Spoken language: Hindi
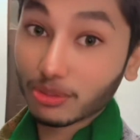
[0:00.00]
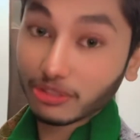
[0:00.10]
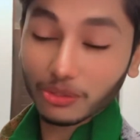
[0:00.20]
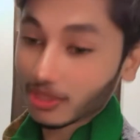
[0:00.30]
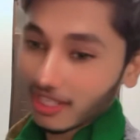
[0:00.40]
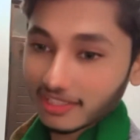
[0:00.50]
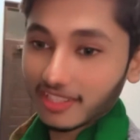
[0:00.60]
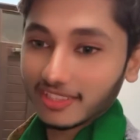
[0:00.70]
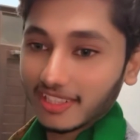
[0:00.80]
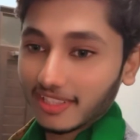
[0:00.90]
को कॉल
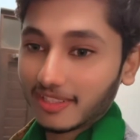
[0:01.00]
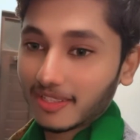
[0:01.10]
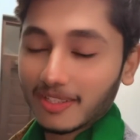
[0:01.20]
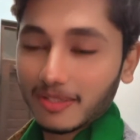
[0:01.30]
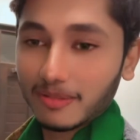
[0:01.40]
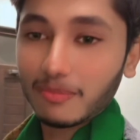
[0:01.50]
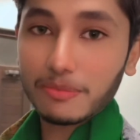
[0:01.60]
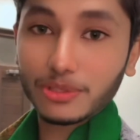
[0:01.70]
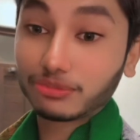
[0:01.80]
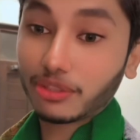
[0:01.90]
कर
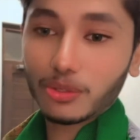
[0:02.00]
मैम को